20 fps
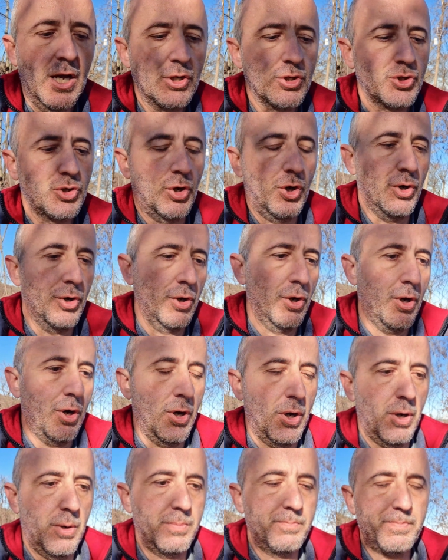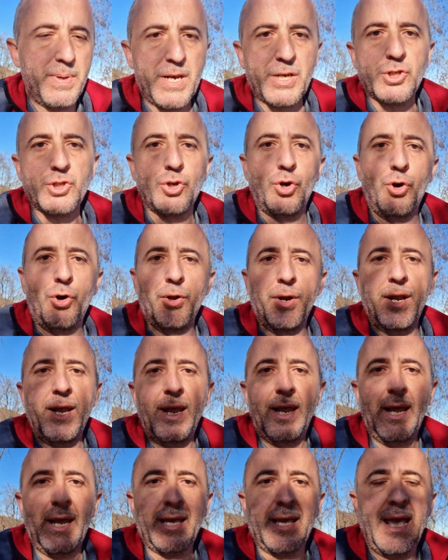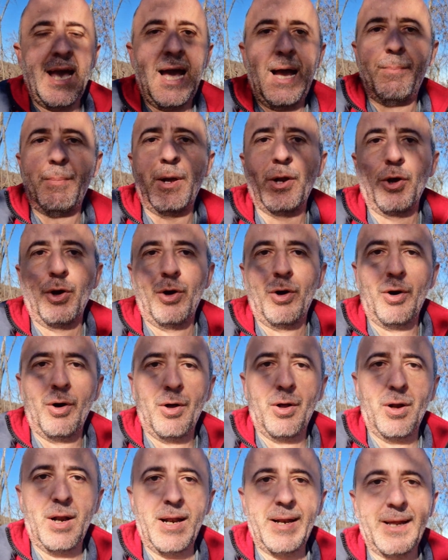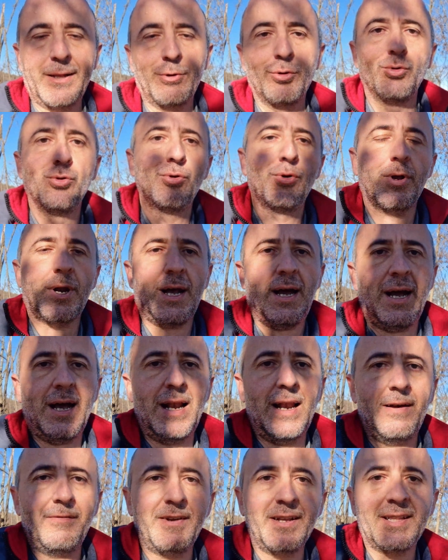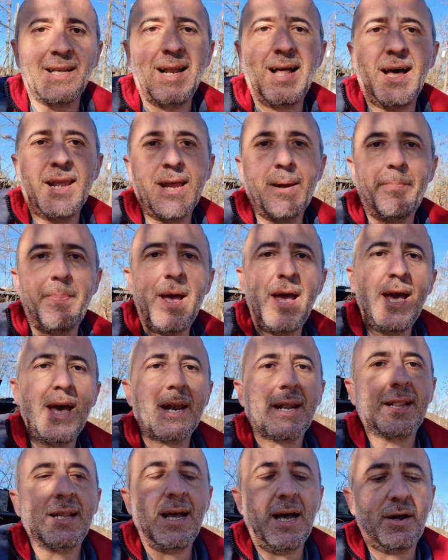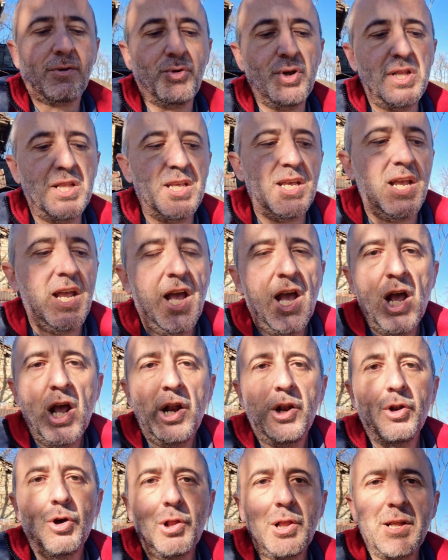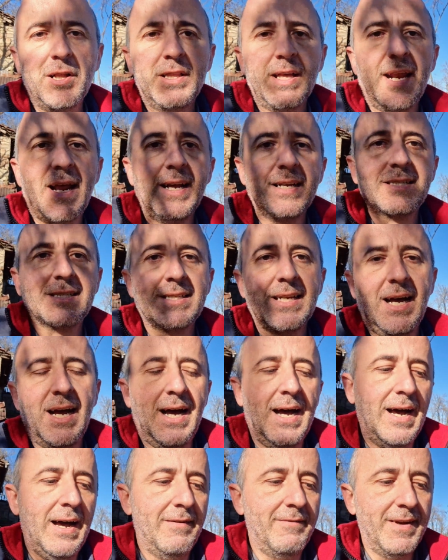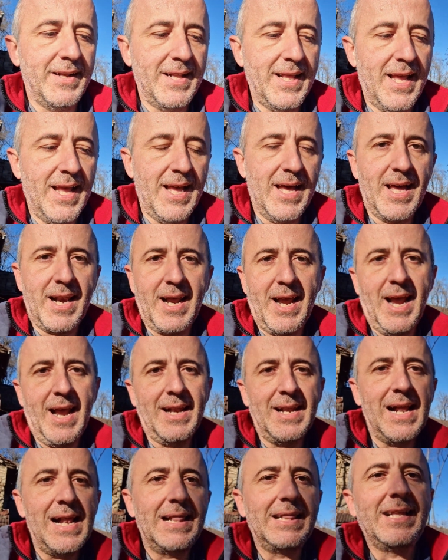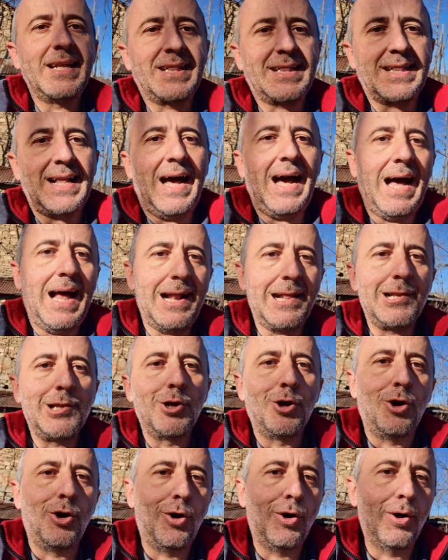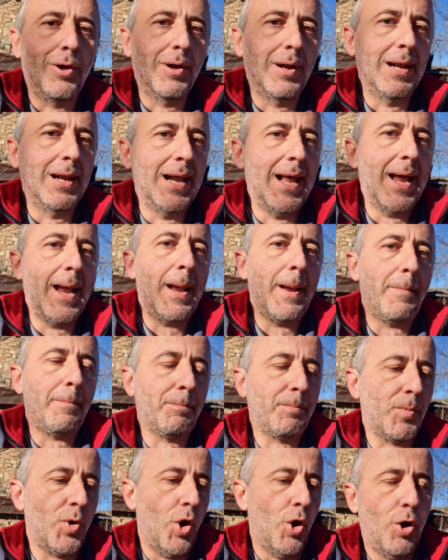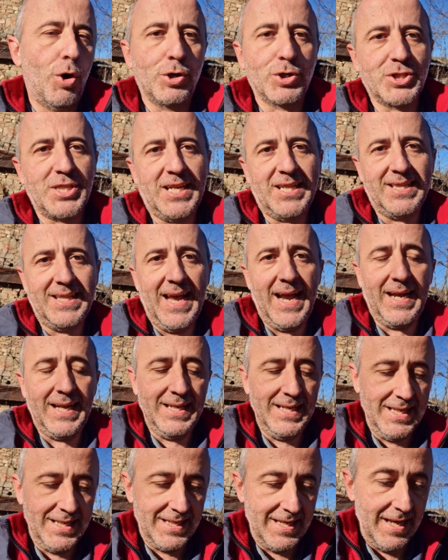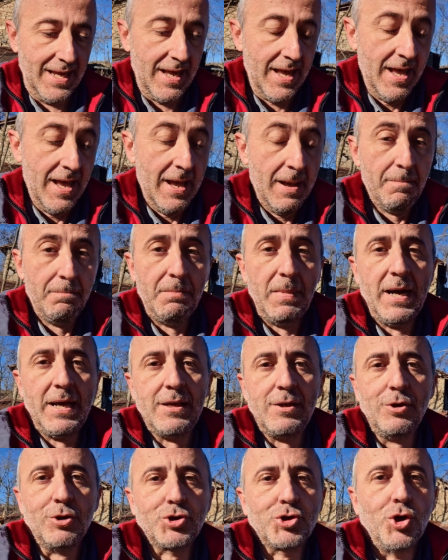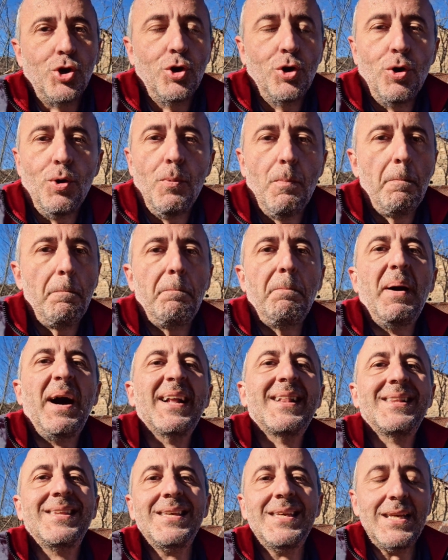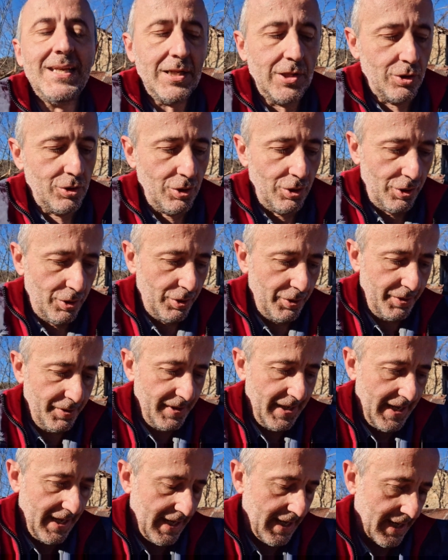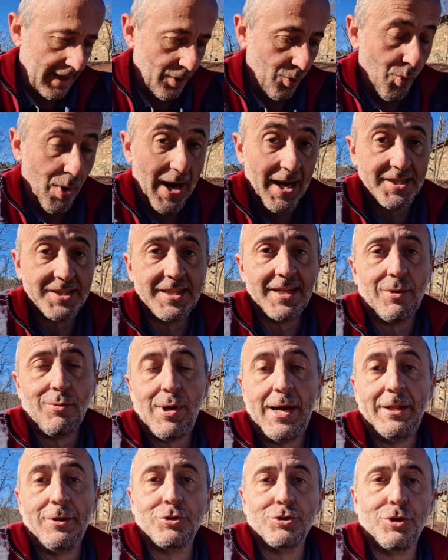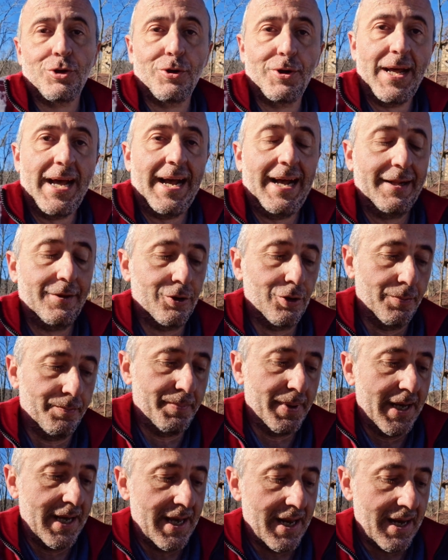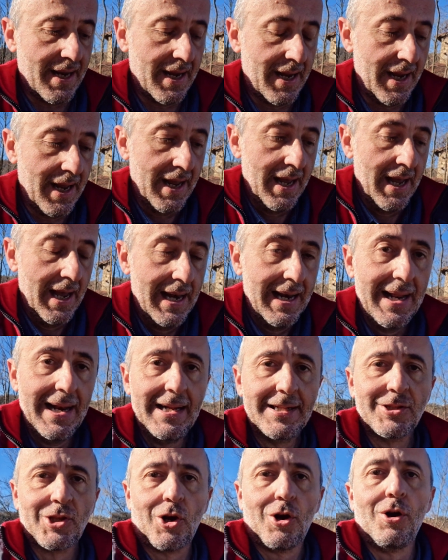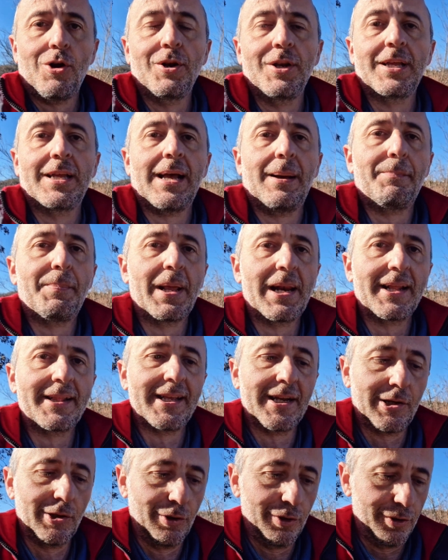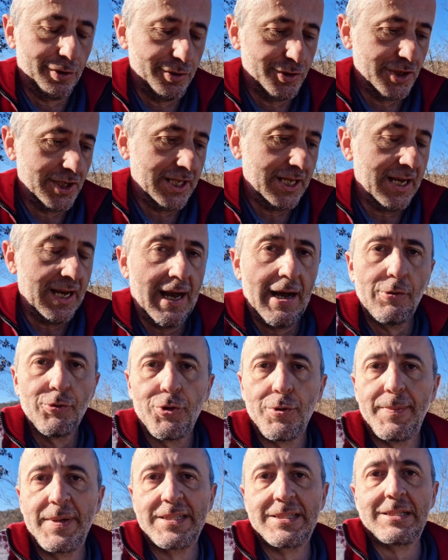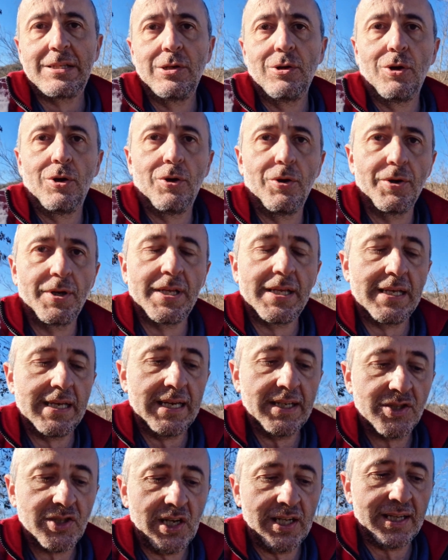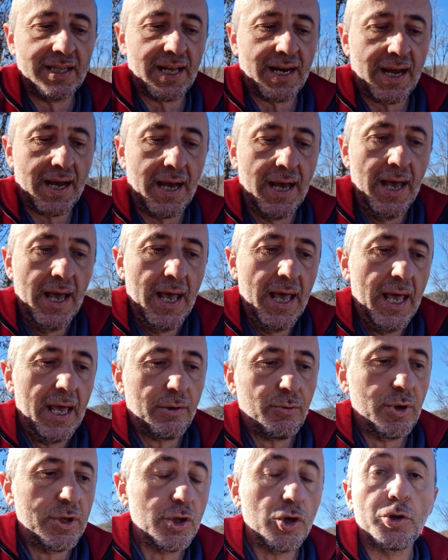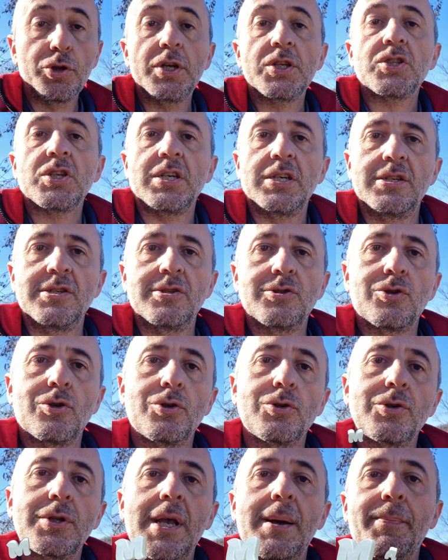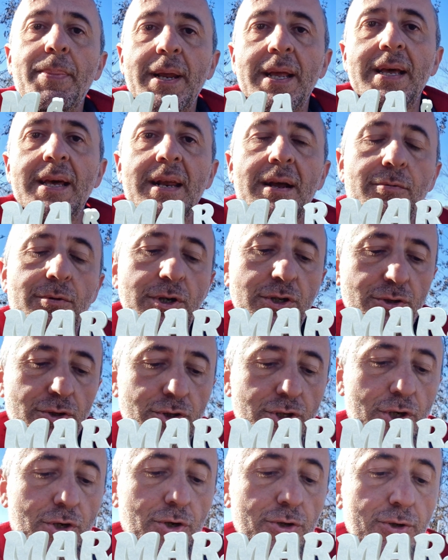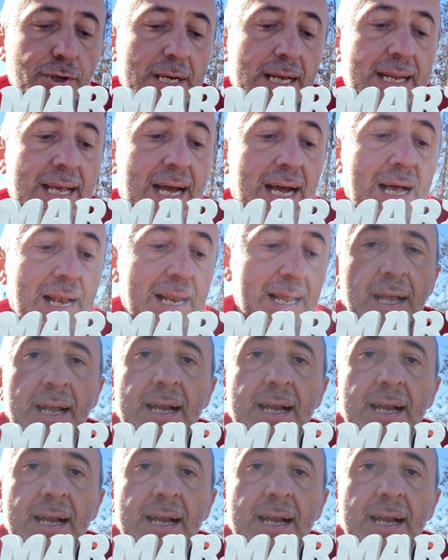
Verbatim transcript: sono persone che amano la natura, la vita all'aria aperta, quindi non gli interessa vedere nel dettaglio le cose tecniche. Ma io sono un patito da quasi da quando sono nato per eh, l'elettronica, per la tecnologia, automazioni eccetera e quindi ho deciso di aprire questo secondo canale,